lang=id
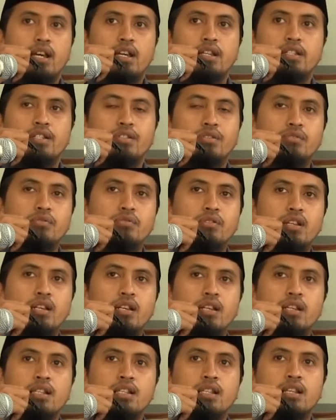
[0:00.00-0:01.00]
Dan
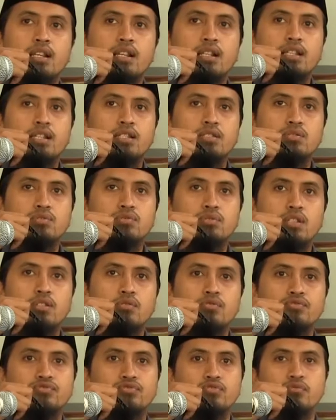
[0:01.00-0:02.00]
juga salah satu yang
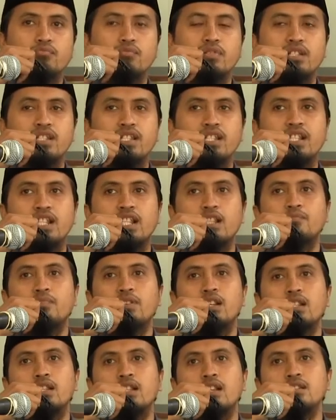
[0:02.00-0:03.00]
untuk mengkikis
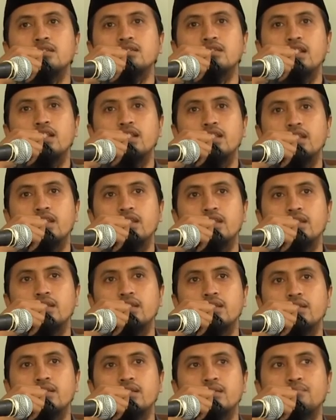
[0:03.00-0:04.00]
perasaan tadi
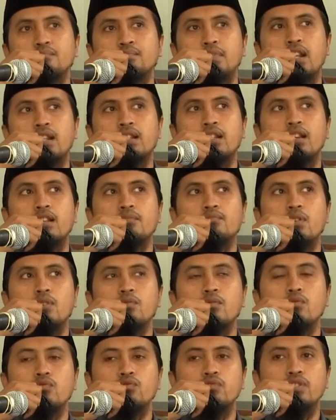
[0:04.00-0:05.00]
Perasaan
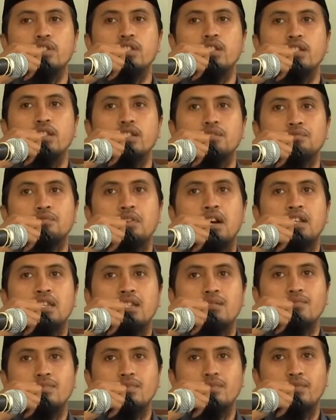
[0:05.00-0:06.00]
bahwa ujian itu
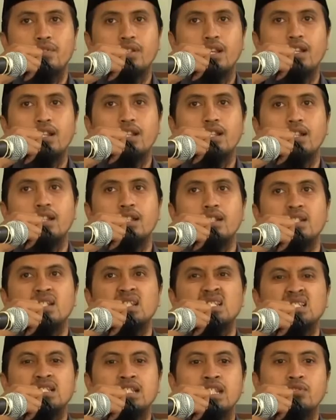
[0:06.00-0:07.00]
hanya
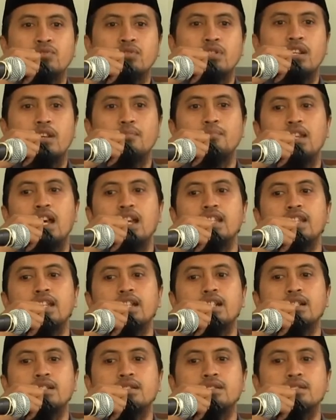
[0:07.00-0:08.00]
menyusahkan Itu adalah
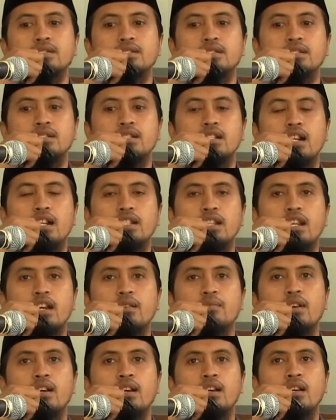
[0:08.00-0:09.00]
belajar Adalah
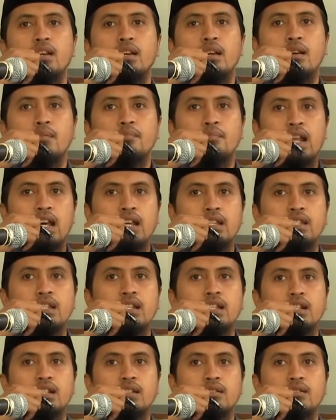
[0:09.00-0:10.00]
apa? Belajar